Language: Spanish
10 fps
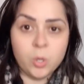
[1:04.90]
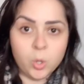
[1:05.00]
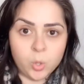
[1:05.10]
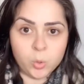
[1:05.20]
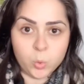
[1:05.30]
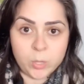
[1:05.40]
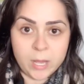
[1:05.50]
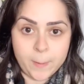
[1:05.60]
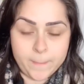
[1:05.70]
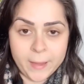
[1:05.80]
con
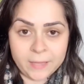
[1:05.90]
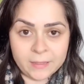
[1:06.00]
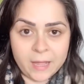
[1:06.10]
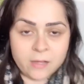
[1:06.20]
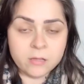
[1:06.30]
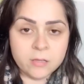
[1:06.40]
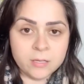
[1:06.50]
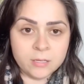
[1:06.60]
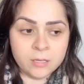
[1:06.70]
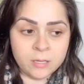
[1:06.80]
una venda
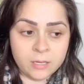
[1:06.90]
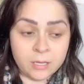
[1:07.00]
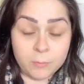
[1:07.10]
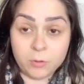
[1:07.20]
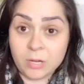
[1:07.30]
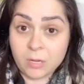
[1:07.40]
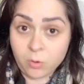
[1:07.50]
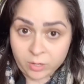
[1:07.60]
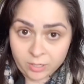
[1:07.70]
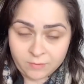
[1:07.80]
que me duele
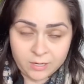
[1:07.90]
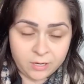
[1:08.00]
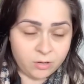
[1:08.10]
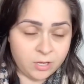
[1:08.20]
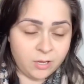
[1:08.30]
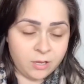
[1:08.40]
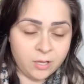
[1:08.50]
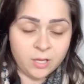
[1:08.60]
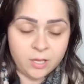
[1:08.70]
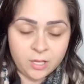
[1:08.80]
horrible, creo que
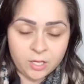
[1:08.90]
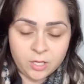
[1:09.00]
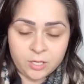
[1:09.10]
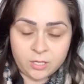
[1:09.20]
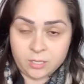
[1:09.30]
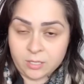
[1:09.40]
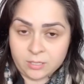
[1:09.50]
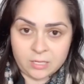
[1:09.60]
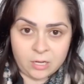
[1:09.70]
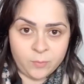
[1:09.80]
eh,
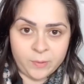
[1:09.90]
salió